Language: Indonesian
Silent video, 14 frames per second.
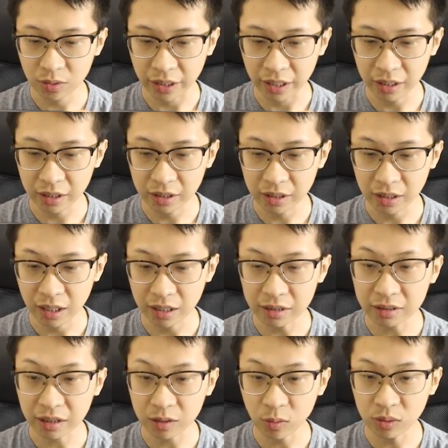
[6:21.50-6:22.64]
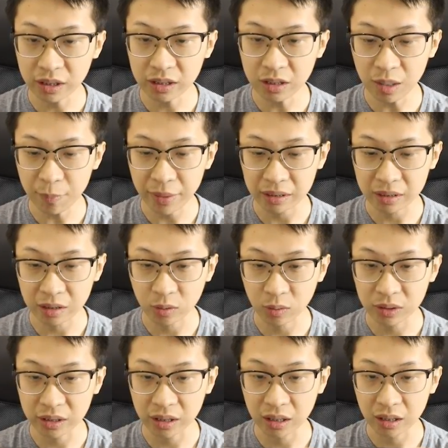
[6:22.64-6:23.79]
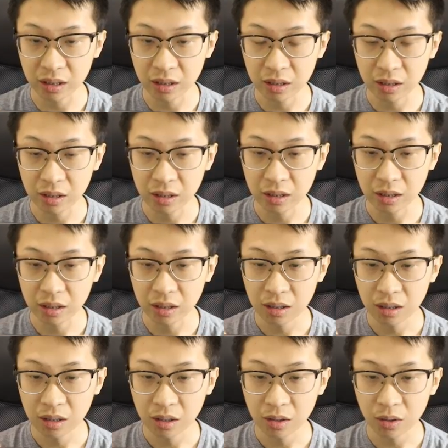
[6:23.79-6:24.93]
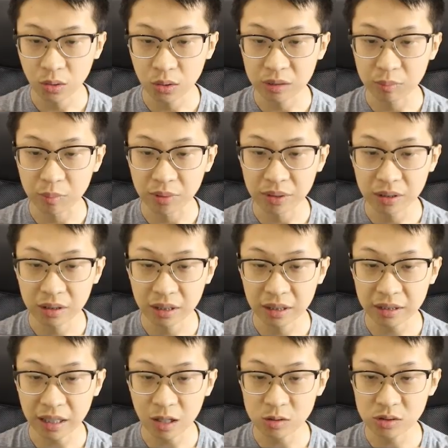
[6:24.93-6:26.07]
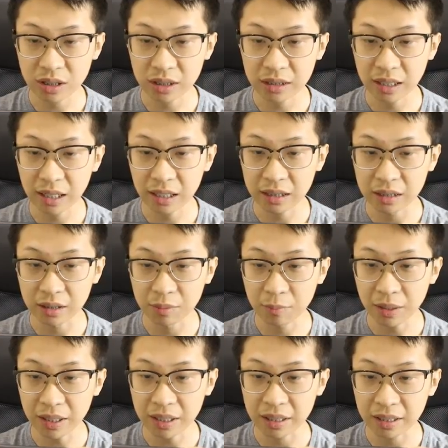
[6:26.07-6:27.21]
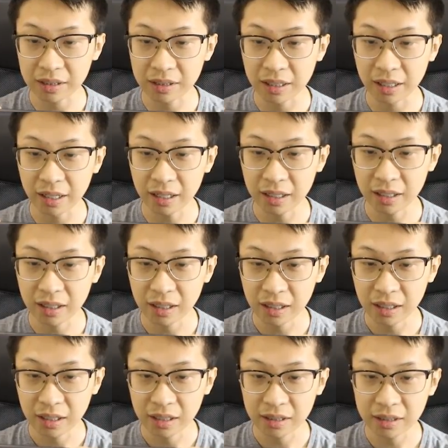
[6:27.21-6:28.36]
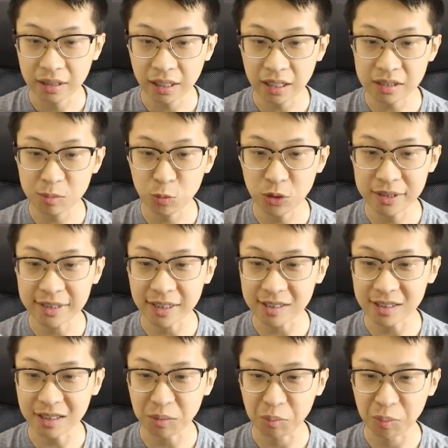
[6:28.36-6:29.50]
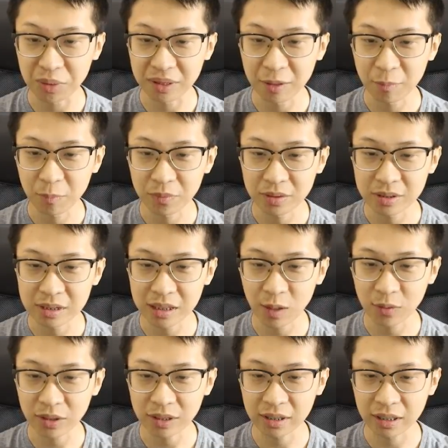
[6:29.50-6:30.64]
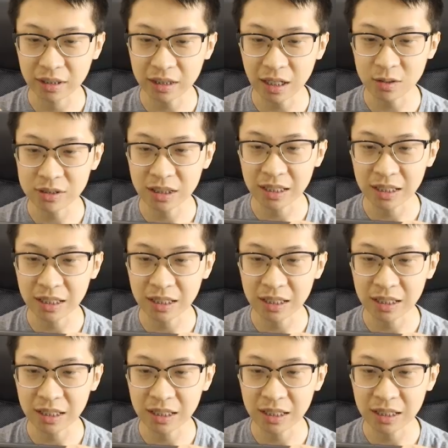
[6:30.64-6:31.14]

Oke, okay. ada trade holding itu apa ya trade holding ya? Oke, okay, teman-teman. Kita harus nyari dia lagi dia. Mana ya dia ya? Dia kayaknya sembunyi di sekitar sini, teman-teman. Si lawyernya. Kita harus